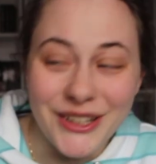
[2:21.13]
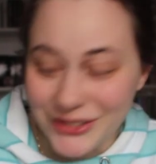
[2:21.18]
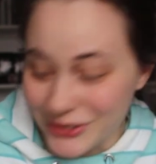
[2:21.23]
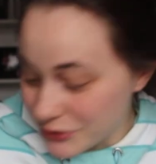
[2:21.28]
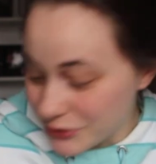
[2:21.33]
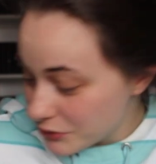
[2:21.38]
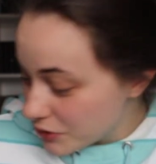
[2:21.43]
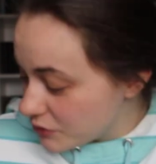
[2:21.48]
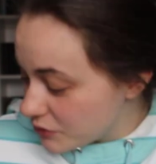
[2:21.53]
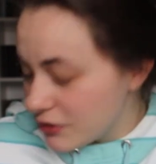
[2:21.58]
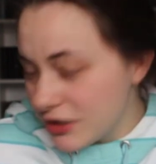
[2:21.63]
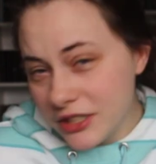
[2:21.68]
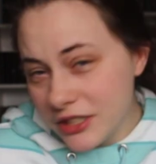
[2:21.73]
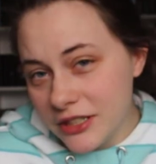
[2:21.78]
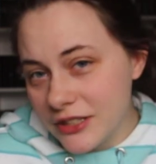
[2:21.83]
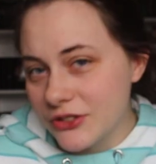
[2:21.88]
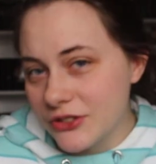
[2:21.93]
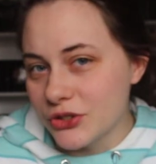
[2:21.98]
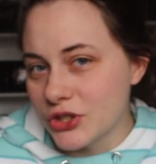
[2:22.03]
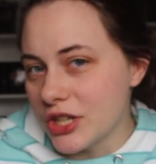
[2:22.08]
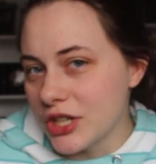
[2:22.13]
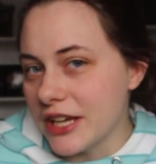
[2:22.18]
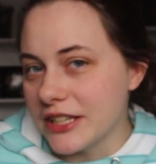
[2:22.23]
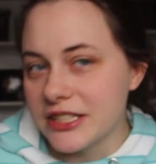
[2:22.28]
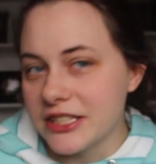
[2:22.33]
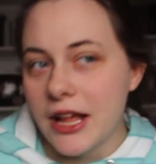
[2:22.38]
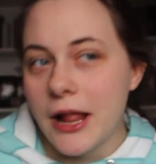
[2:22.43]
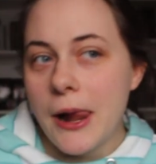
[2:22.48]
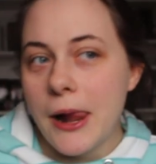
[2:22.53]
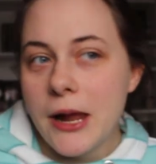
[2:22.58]
also ich finde den nicht so
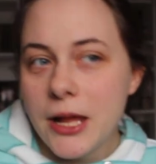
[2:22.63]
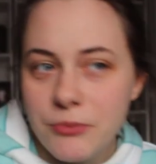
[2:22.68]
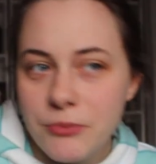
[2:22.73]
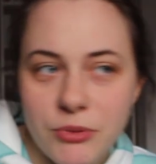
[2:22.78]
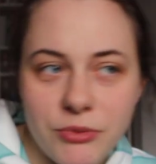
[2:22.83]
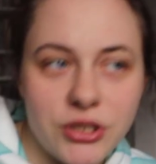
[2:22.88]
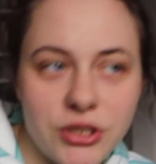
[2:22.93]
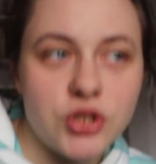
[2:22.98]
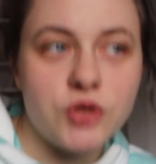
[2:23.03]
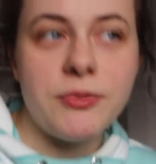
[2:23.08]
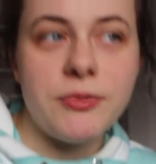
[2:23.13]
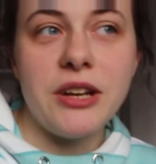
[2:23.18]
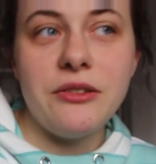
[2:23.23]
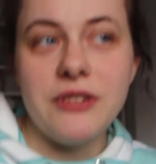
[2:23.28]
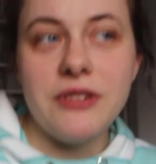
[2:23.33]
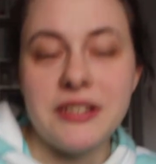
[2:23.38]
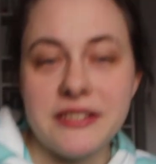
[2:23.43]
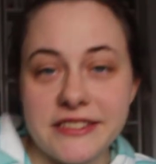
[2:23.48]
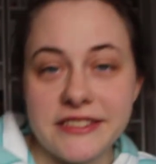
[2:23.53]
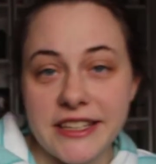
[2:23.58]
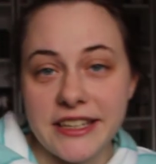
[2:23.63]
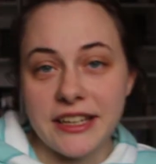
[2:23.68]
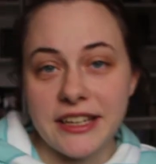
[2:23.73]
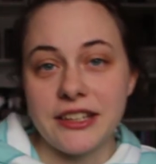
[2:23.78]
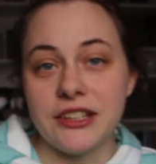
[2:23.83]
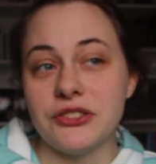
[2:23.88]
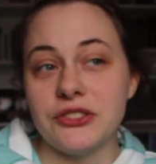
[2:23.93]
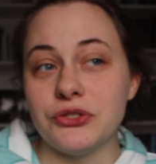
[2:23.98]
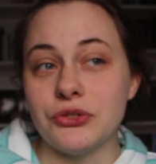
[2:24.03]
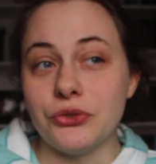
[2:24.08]
schlecht. Ich bin mal gespannt, wie die
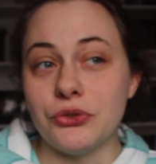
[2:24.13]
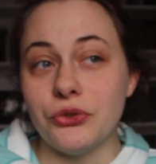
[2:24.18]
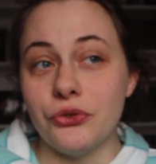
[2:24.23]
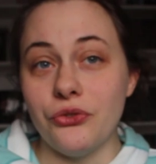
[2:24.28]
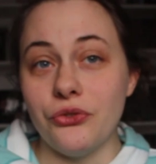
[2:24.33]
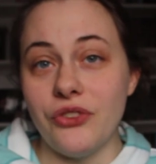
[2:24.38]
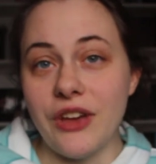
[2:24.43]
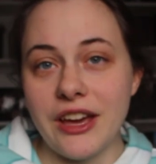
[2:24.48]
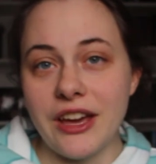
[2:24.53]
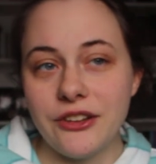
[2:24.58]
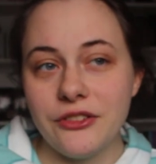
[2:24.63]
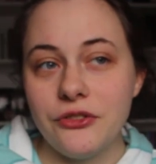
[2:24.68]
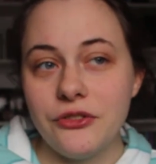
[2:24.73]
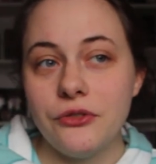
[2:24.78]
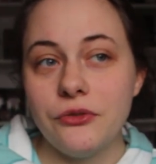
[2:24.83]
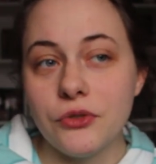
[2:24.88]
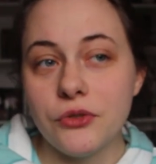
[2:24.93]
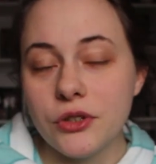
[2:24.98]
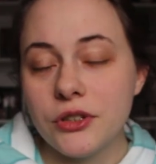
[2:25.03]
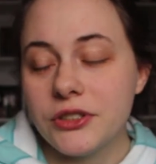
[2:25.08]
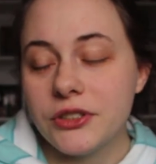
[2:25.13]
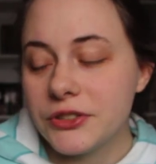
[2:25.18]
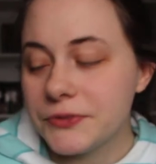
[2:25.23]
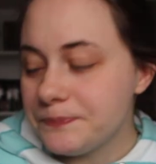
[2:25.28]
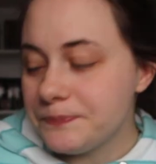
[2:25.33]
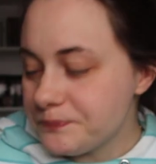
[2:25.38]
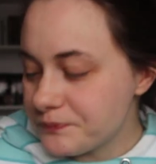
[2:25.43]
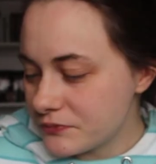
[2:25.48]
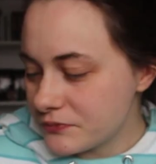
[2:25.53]
Serie so werden wird.